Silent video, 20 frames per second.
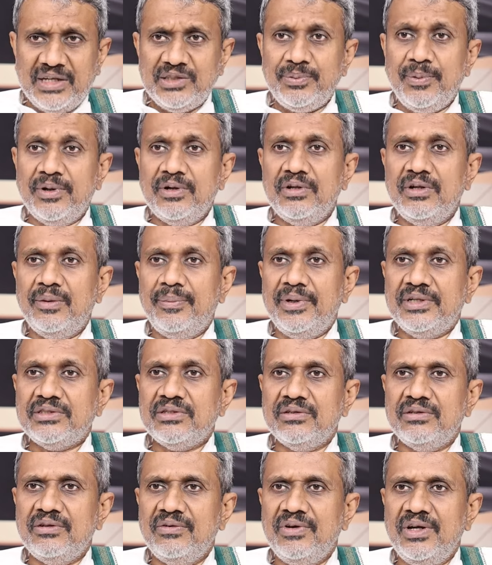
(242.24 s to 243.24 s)
పాస్ మార్కులతో
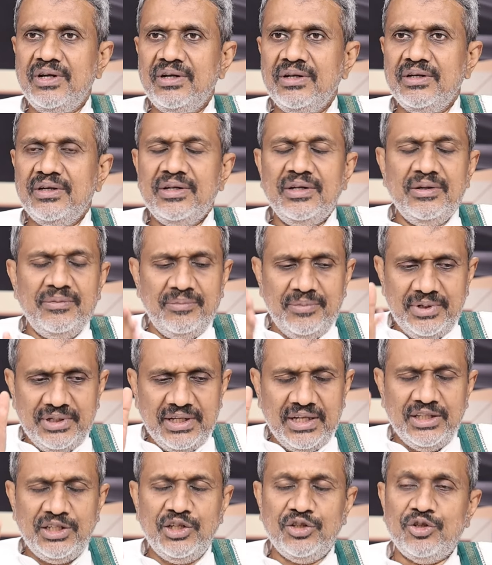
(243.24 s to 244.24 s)
పాస్ అవుతామా
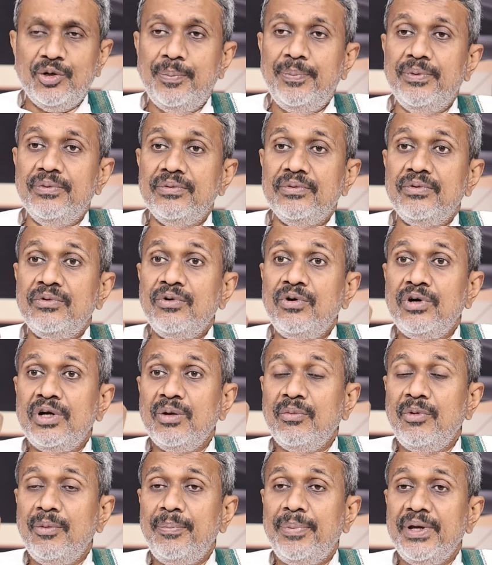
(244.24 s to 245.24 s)
ఇదంతా తప్పు నూట
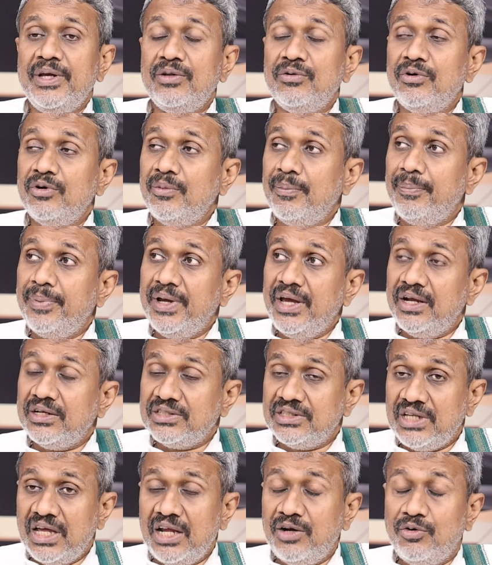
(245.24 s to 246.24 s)
ముప్పై నూట ముప్పై
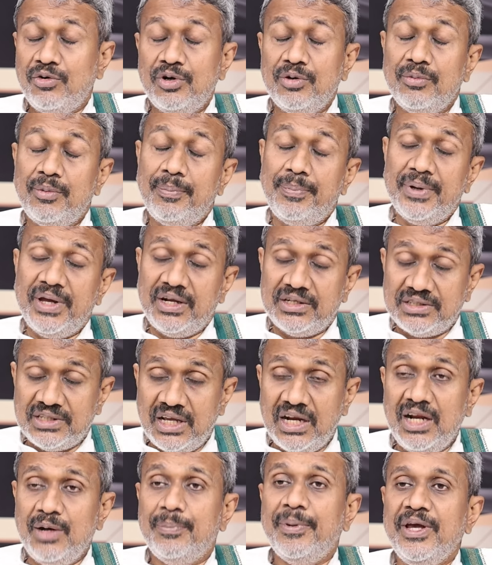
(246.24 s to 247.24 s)
ఆరు స్థానం నూట ముప్పై ఆరు
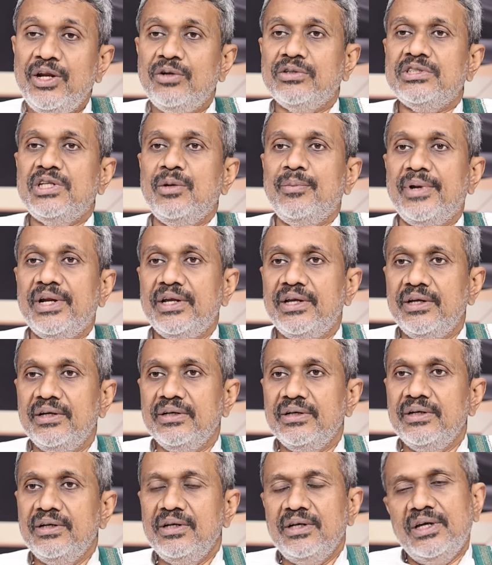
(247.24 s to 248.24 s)
స్థానాలు పైన వస్తాయి మనకి
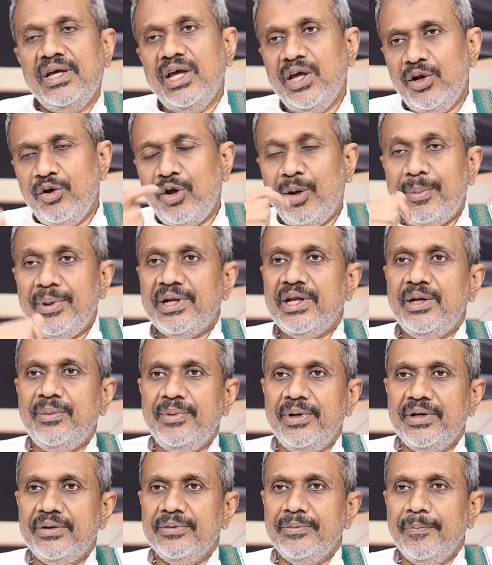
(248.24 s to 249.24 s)
లోపలికి
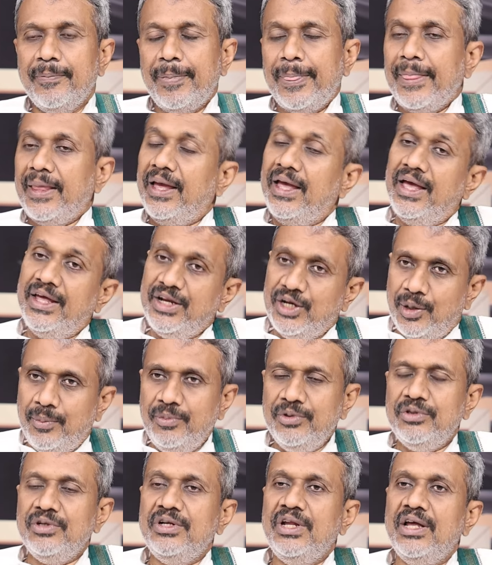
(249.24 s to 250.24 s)
వెళ్ళిపోయారు ఆయన
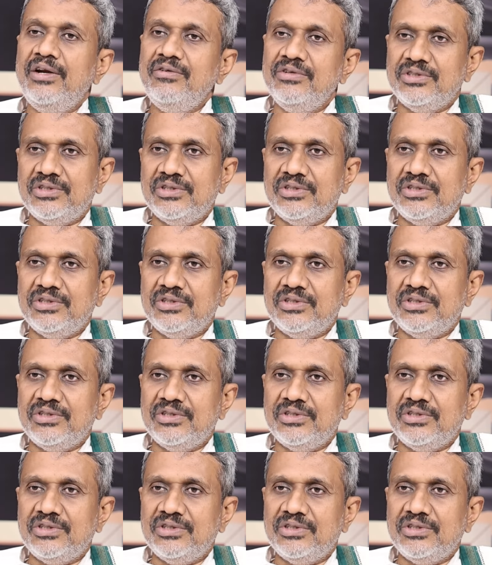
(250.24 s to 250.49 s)
నమ్ముతున్నారు